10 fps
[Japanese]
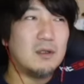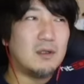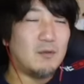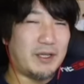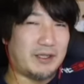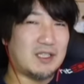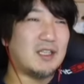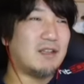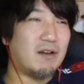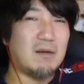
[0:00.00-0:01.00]
をやってた
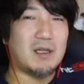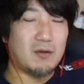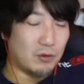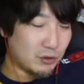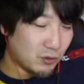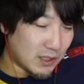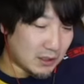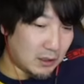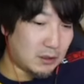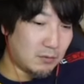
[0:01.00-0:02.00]
んだよねみたいな校長
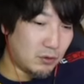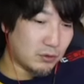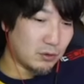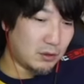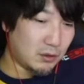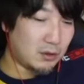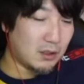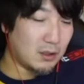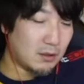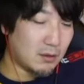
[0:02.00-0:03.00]
残儀校長ってい
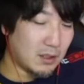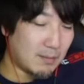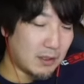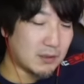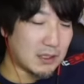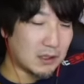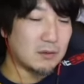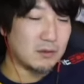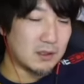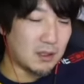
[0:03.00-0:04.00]
う名前の残金
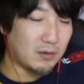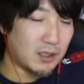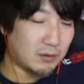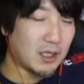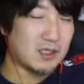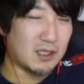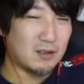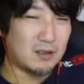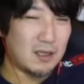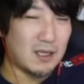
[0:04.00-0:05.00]
の使いの人がやってたっ
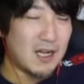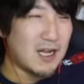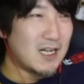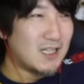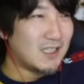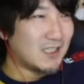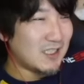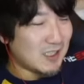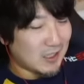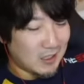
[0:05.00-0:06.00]
て言って。で、
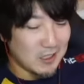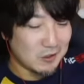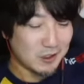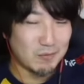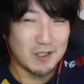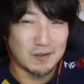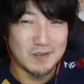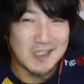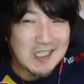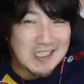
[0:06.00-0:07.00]
実際練習してみるんだけ
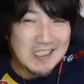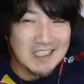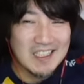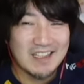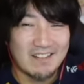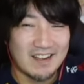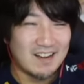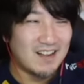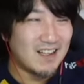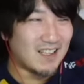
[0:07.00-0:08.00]
ど、全然できないわけ。い
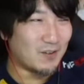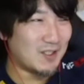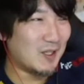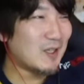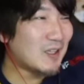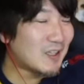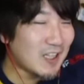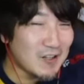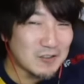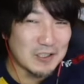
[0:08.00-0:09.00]
や、これ絶
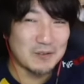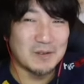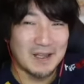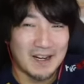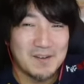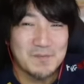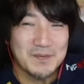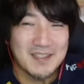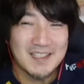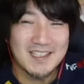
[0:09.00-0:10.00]
対嘘でしょみたいな。
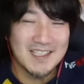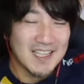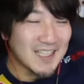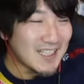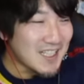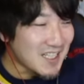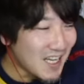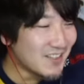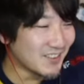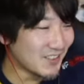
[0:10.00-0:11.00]
絶
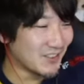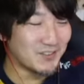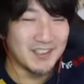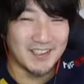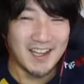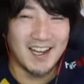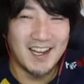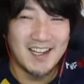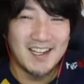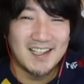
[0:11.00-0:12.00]
対嘘でしょと思って。
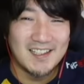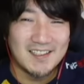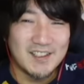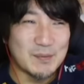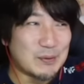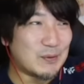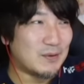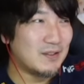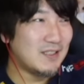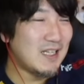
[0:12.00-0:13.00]
で
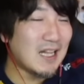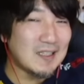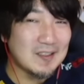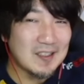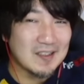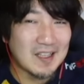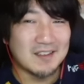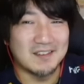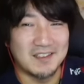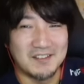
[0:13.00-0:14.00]
も、やって
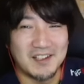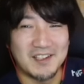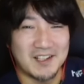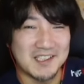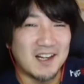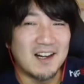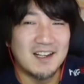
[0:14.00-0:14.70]
たって言われたらさ、